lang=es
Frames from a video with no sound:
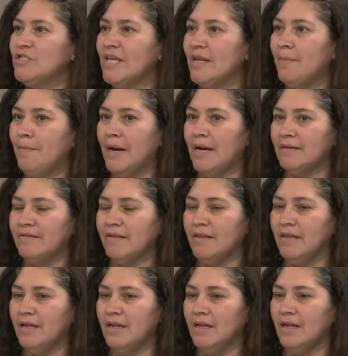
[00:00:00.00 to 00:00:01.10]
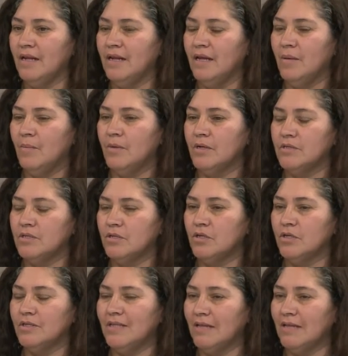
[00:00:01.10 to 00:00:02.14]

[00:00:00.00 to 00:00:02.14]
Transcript: ser parte del... Nosotros